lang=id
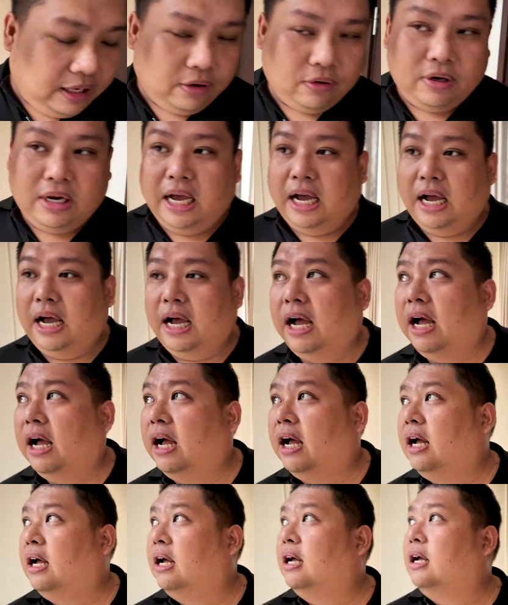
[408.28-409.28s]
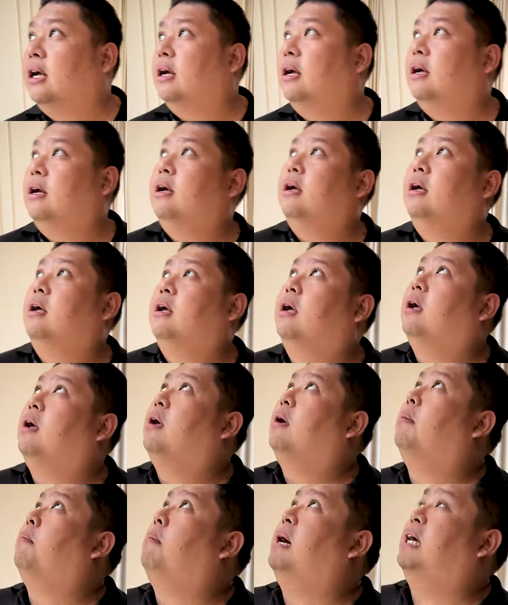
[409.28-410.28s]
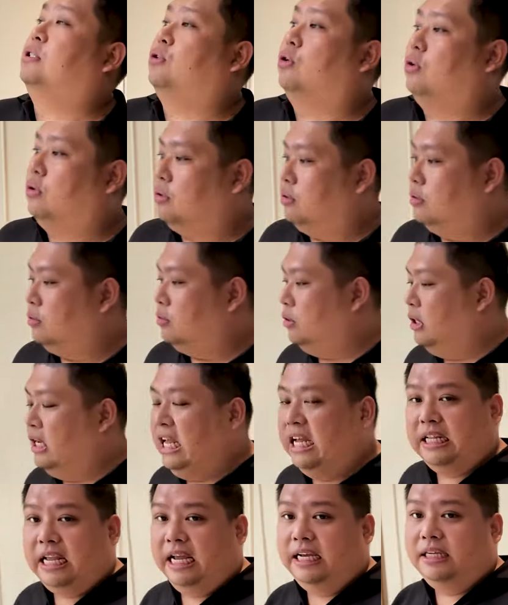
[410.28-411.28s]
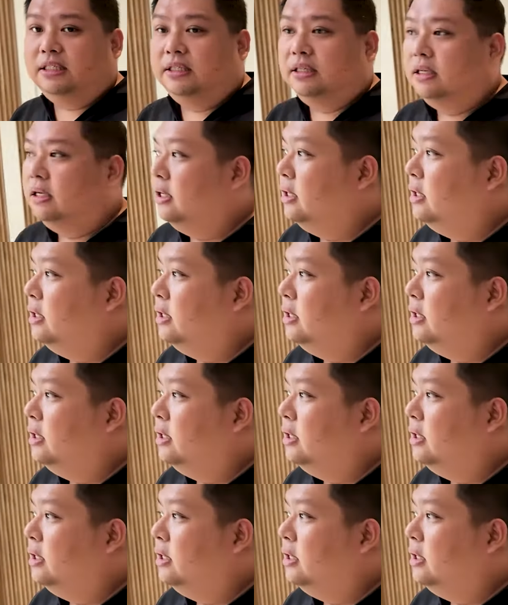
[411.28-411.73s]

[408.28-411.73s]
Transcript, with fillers: ini udah masuk. Lihat guys.